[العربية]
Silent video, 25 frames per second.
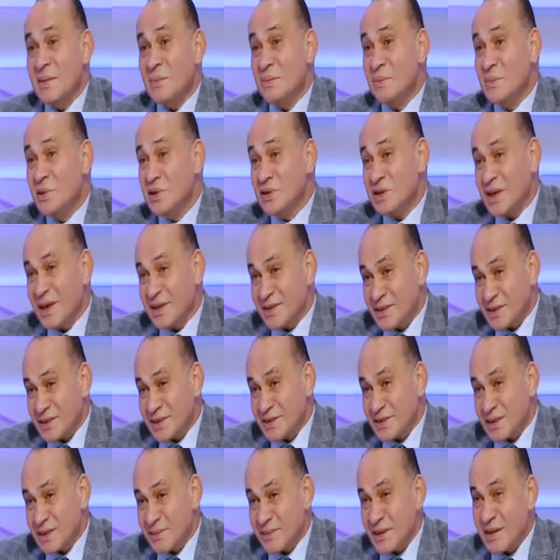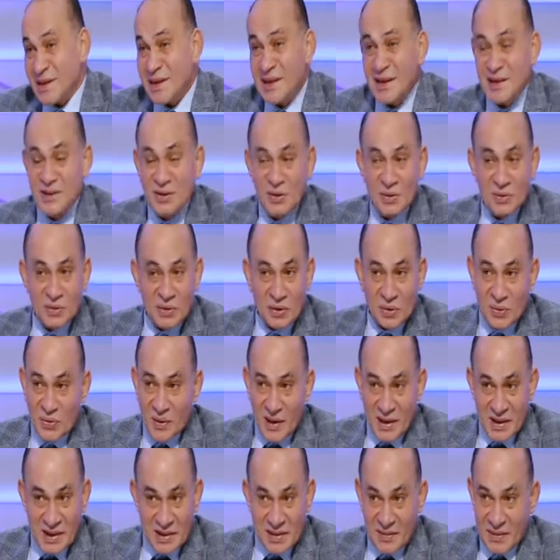مش هتكسب الا اذا كنت
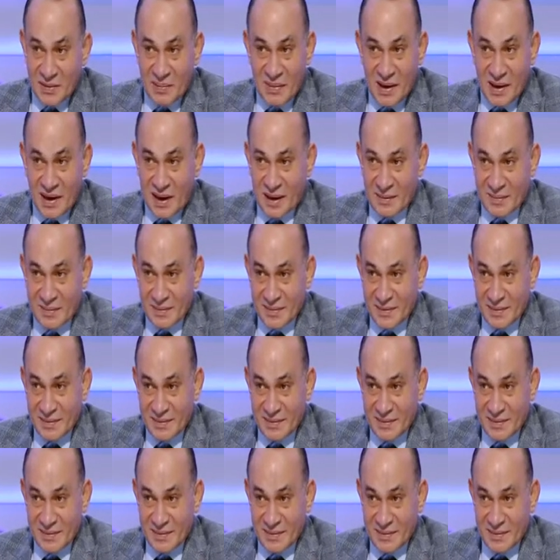كويس في الملعب